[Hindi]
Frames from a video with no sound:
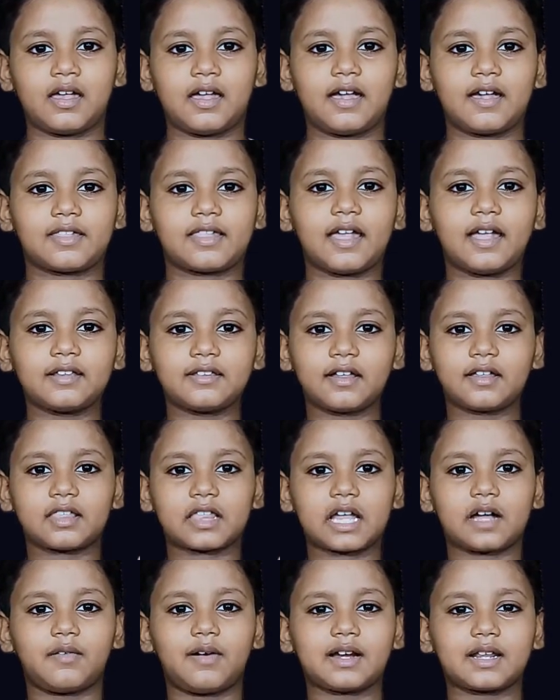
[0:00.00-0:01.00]
ऐसे इन दस
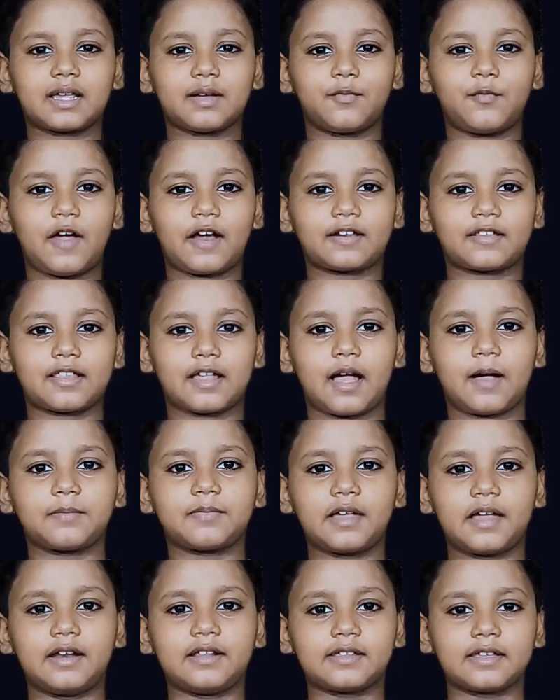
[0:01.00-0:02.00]
कवाल के फैक्ट्स आप
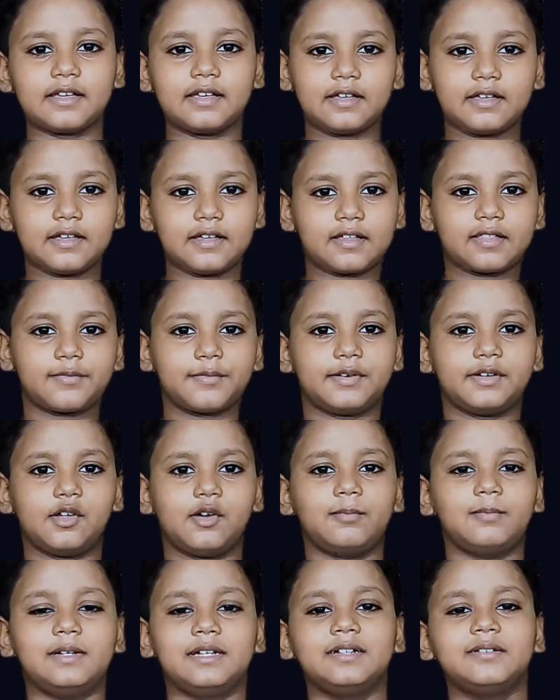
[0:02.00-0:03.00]
जानेंगे इस वीडियो
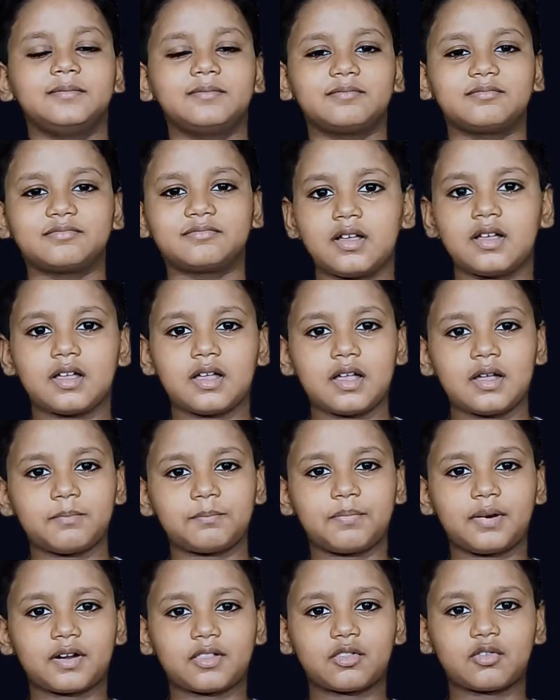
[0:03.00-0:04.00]
में
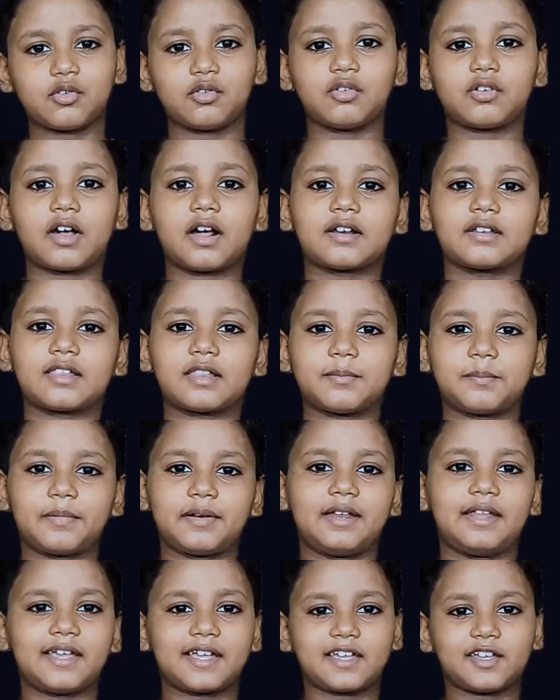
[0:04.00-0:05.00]
पर शुरू करने से
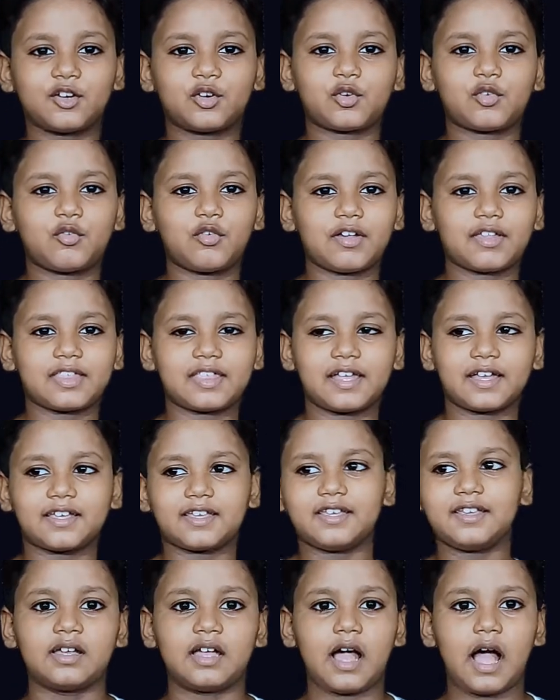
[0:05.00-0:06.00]
पहले एक रिक्वेस्ट है
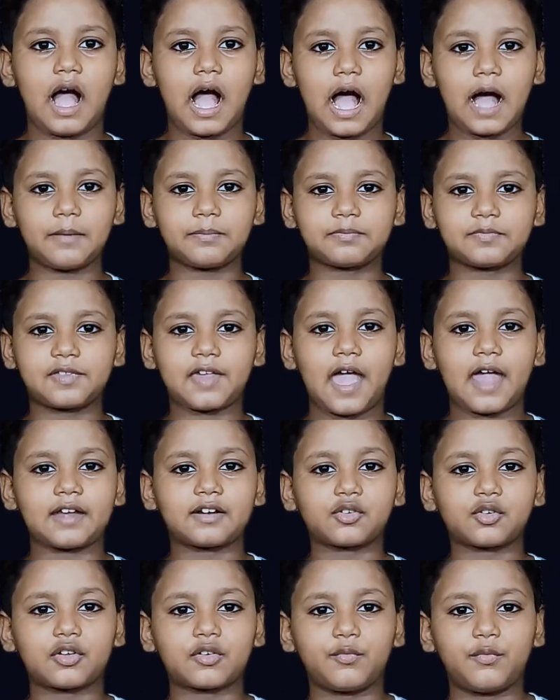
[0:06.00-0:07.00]
कि आप चैनल
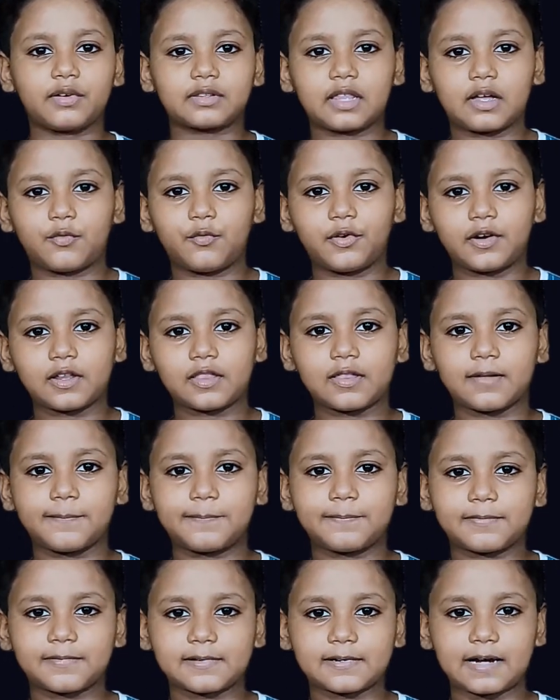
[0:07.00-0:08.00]
को फटाफट
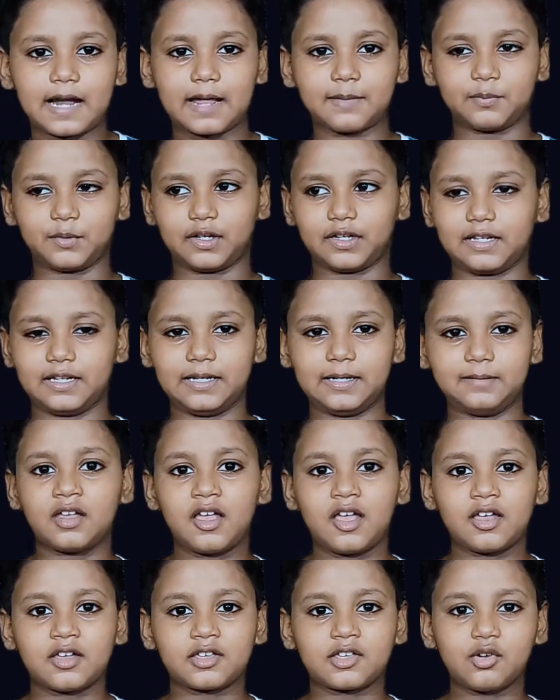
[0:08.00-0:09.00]
सब्सक्राइब कर लें
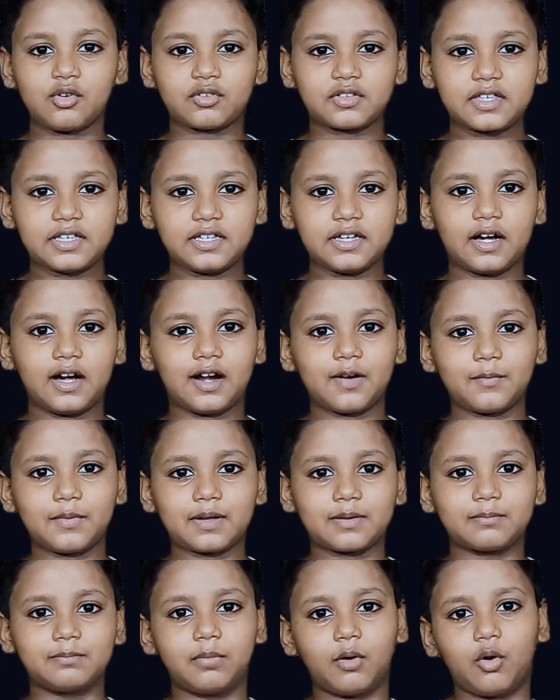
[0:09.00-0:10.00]
क्योंकि हर
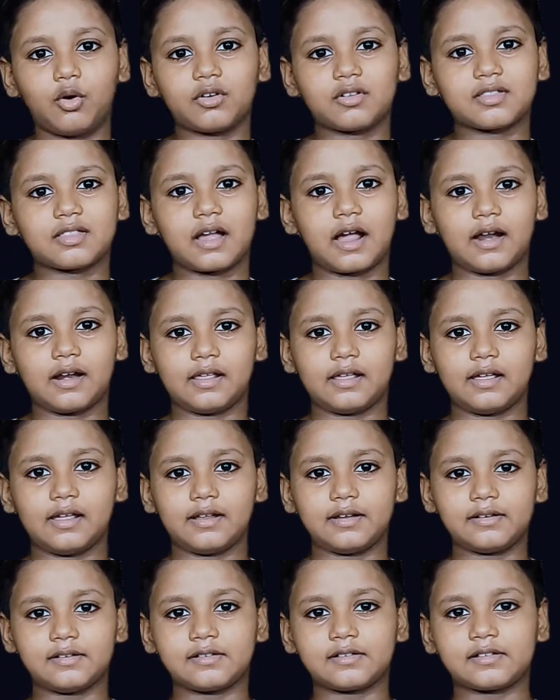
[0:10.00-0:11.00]
वीक बहुत सारे
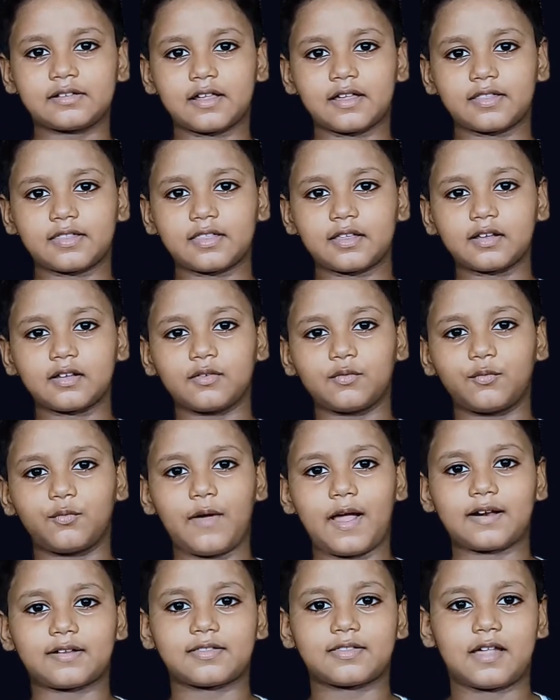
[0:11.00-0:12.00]
इंटरेस्टिंग
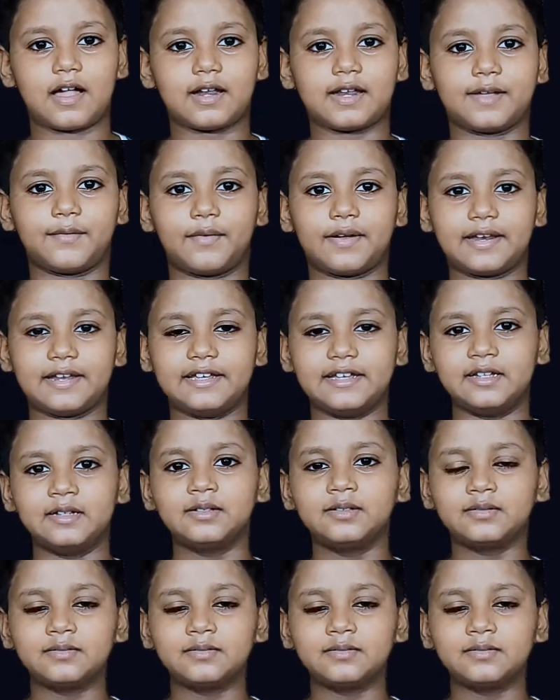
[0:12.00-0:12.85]
फैक्ट्स आने वाले हैं